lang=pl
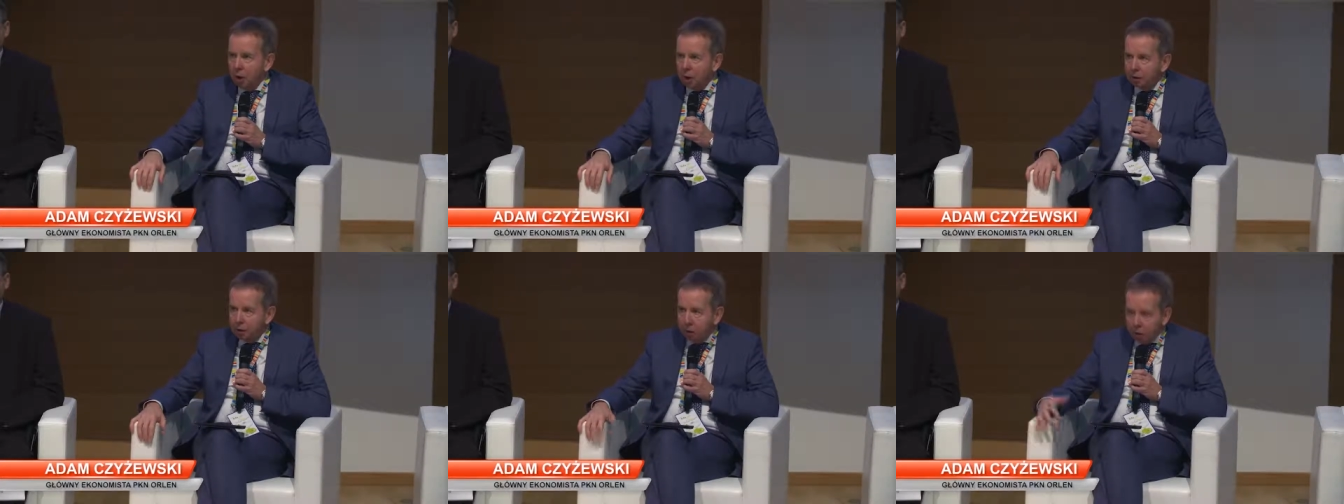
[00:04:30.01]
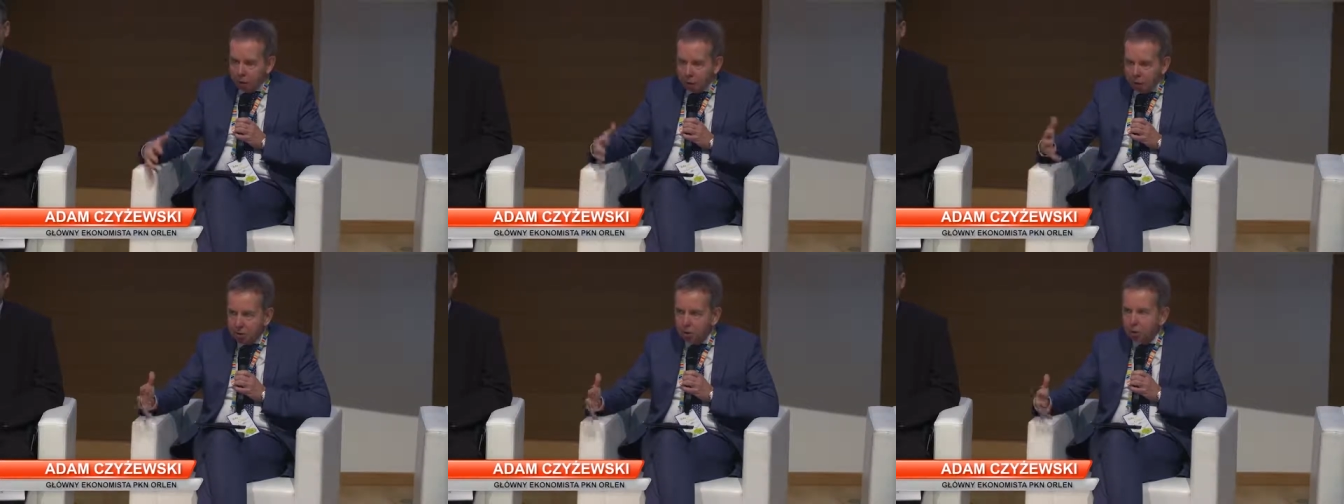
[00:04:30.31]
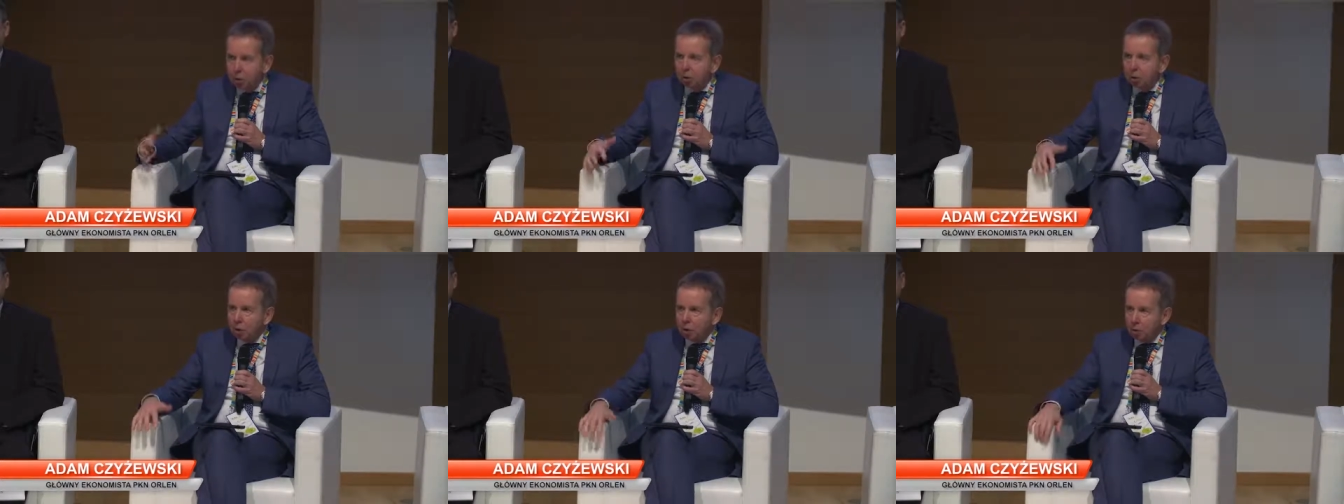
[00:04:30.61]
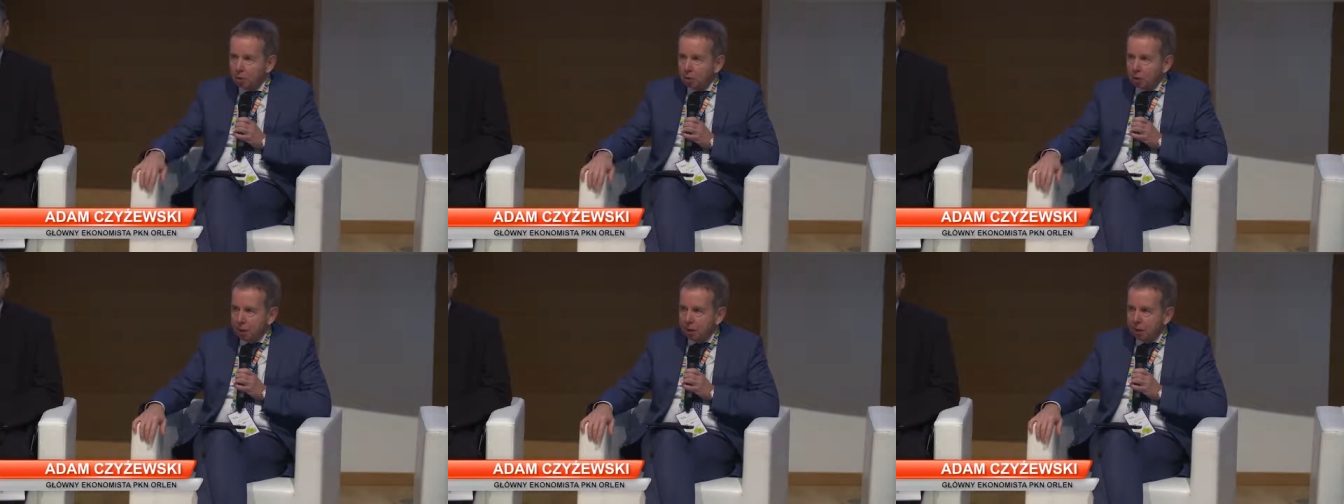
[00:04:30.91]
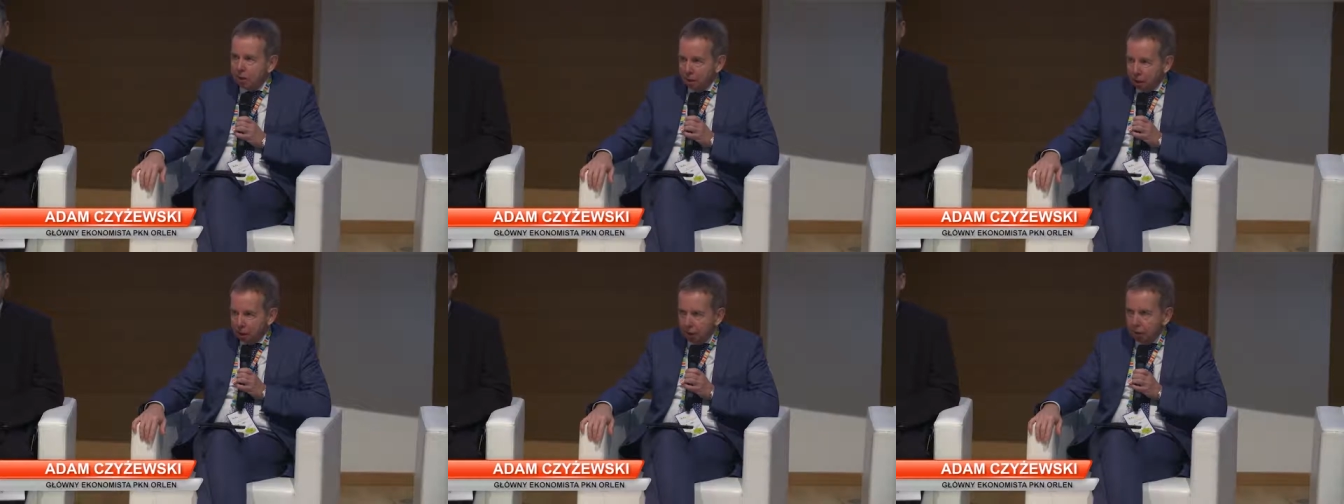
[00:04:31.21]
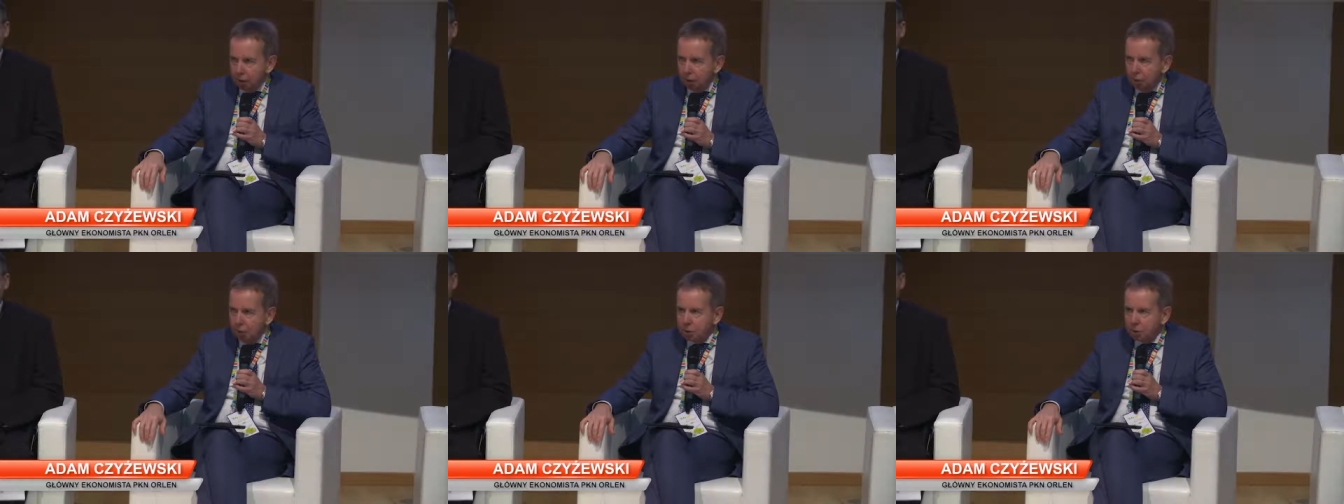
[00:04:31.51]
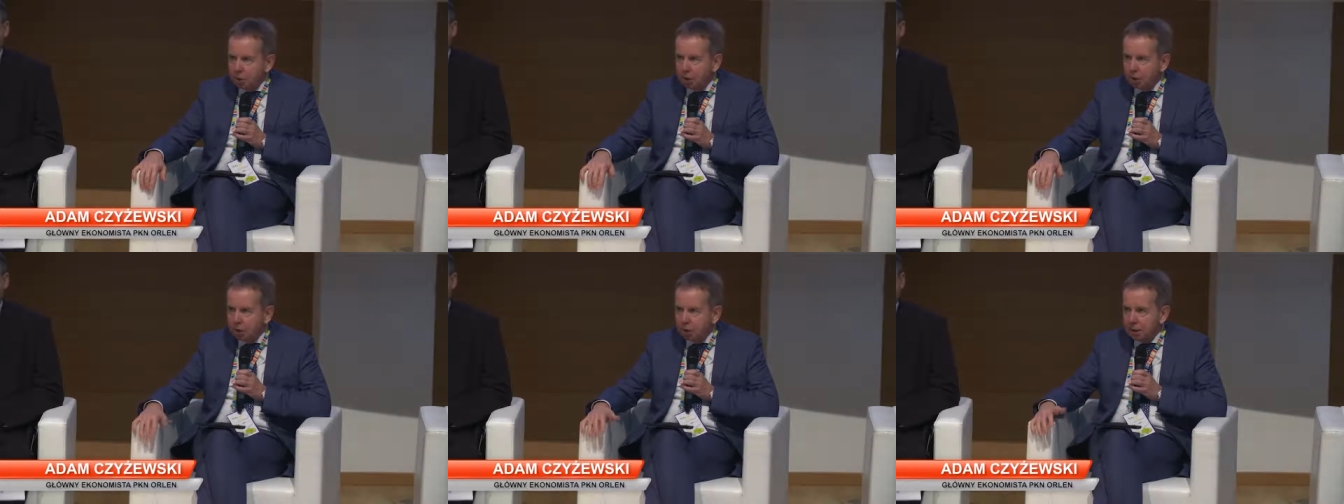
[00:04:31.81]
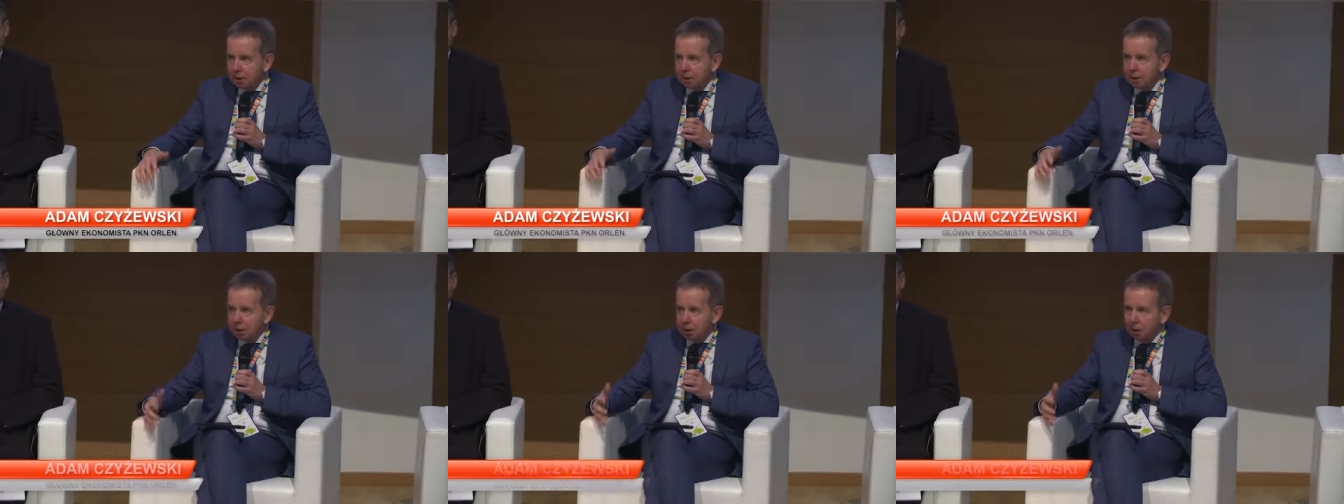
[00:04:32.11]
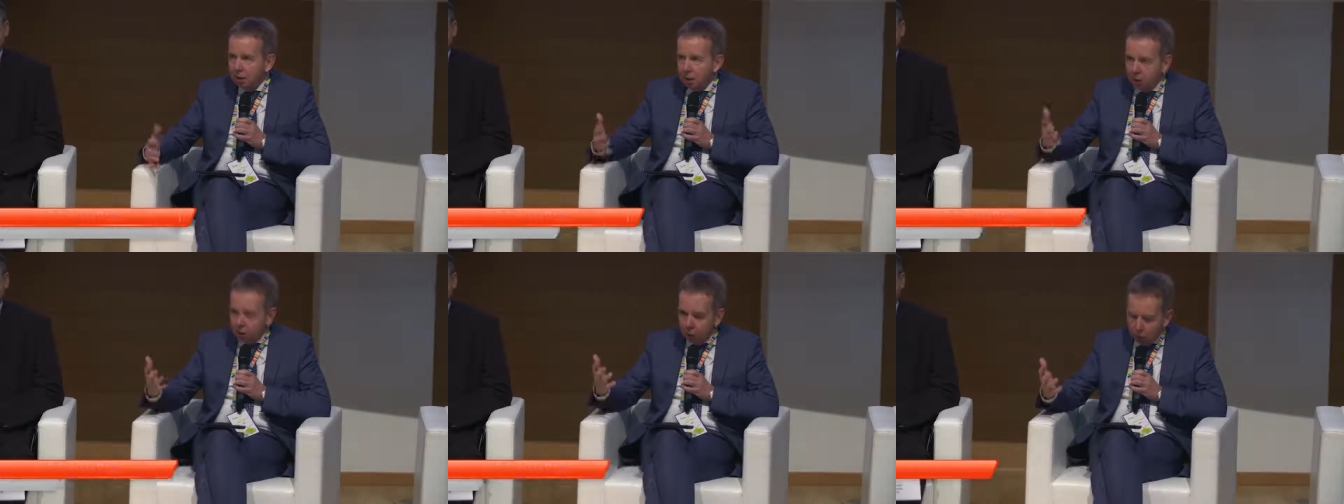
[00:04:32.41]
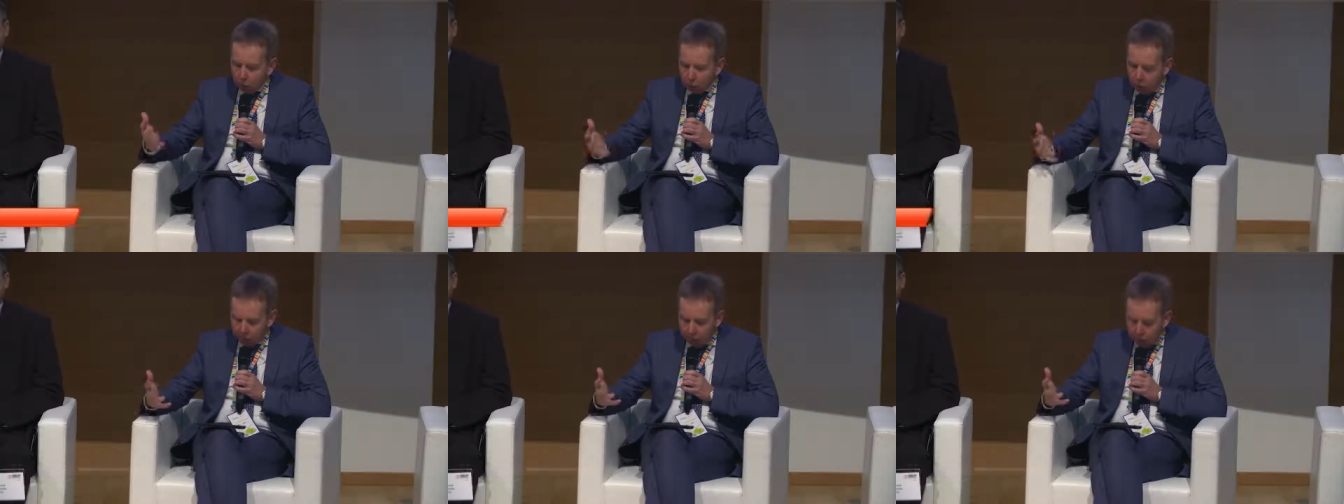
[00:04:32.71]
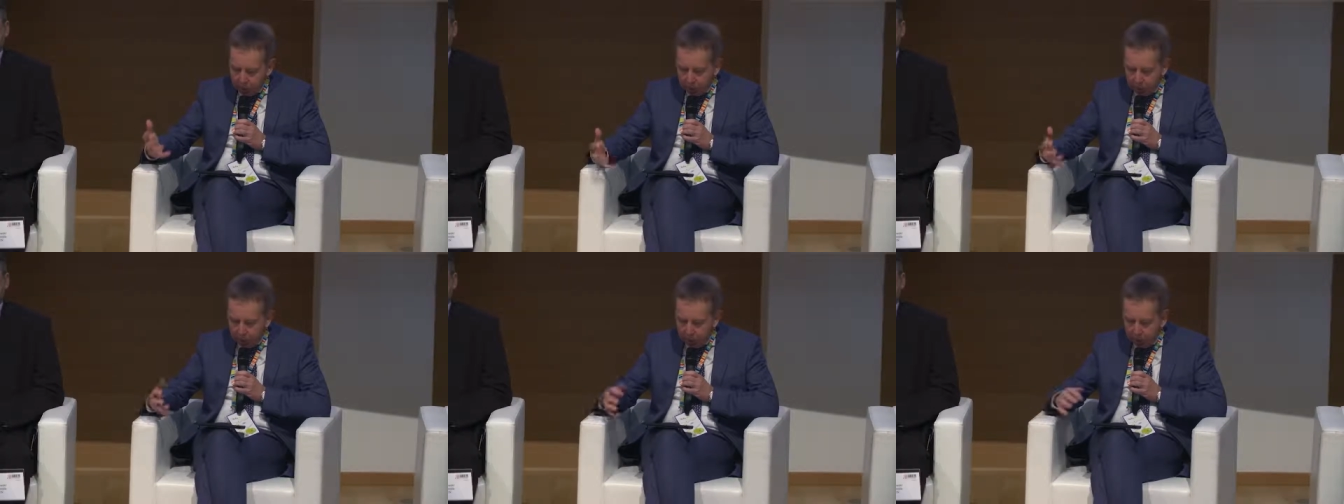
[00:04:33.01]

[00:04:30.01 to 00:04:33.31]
Kto będzie motorem re reindustrializacji Europy? My się